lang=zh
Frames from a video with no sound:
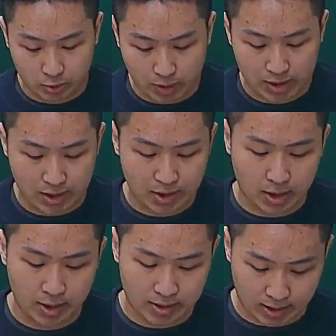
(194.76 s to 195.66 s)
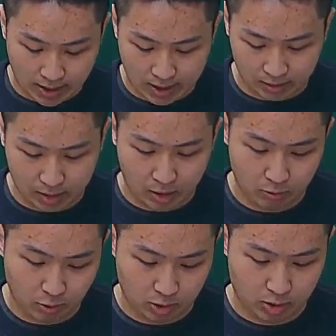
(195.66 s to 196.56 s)
外，大家可以再看到
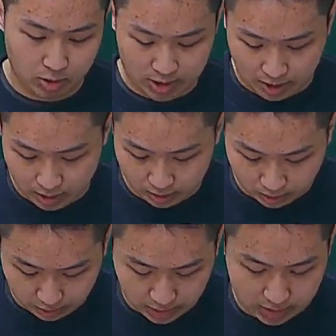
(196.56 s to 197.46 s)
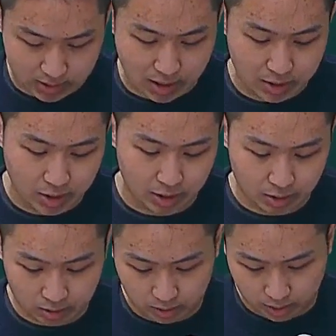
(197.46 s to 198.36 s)
我的讲义的第3页
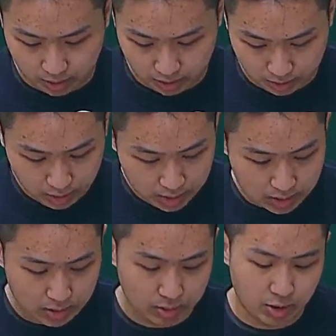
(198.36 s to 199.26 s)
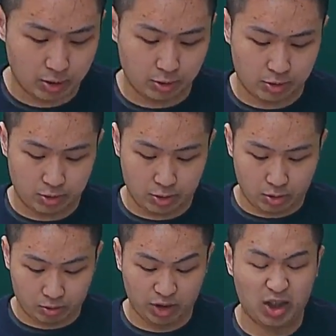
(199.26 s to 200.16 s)
跟第4页，就是
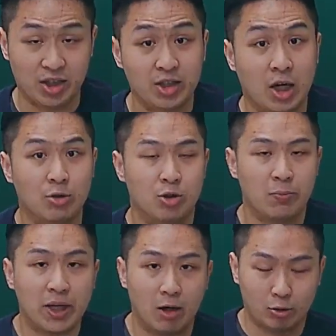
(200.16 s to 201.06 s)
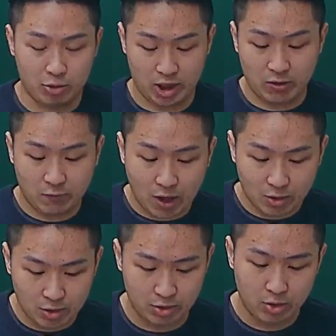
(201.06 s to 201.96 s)
有第0章，就是备考动机跟方
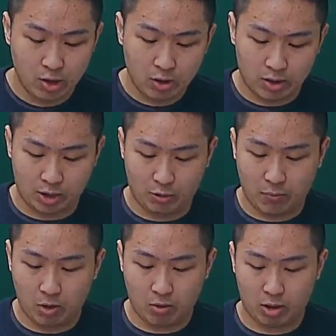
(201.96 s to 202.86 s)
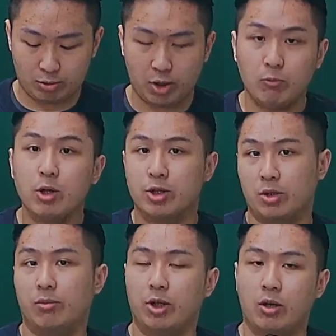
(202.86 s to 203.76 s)
式，那有包括了说，为
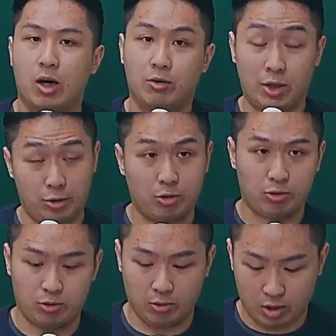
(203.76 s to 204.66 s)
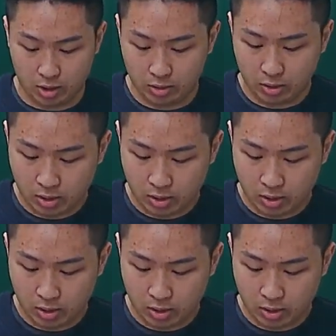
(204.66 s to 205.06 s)
什么要考研究所跟